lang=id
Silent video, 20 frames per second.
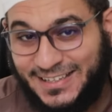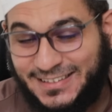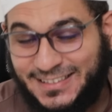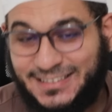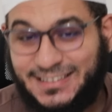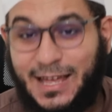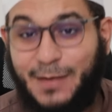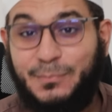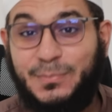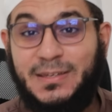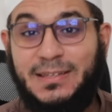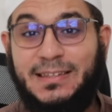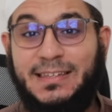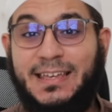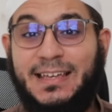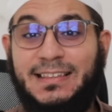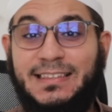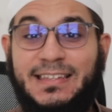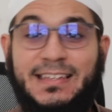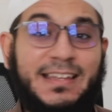tetapi
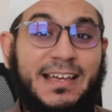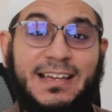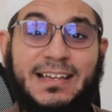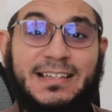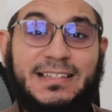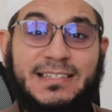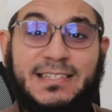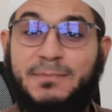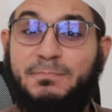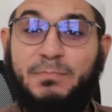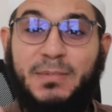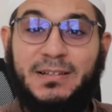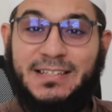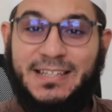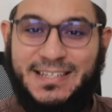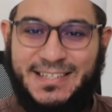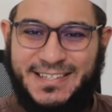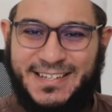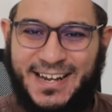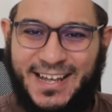dia tidak
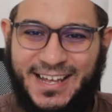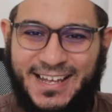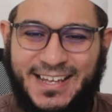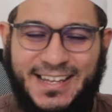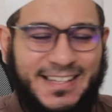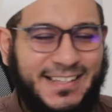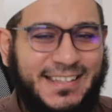sempat hijrah.